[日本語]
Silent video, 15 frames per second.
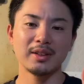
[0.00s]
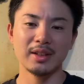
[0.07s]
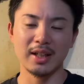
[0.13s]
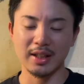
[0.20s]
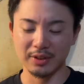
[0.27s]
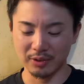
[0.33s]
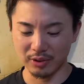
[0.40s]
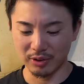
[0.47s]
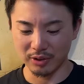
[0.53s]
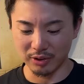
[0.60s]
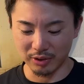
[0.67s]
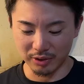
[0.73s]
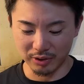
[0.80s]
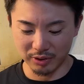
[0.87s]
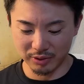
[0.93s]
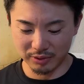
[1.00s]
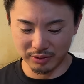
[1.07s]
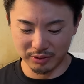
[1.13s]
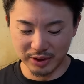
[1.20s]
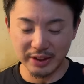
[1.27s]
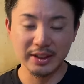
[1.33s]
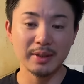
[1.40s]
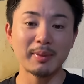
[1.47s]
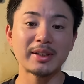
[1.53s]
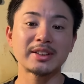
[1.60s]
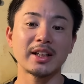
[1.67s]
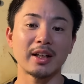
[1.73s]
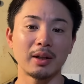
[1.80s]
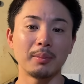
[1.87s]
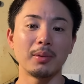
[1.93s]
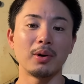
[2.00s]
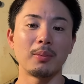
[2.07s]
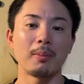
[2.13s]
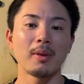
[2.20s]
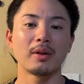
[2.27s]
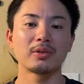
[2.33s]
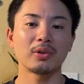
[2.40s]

あのー出てましたけども、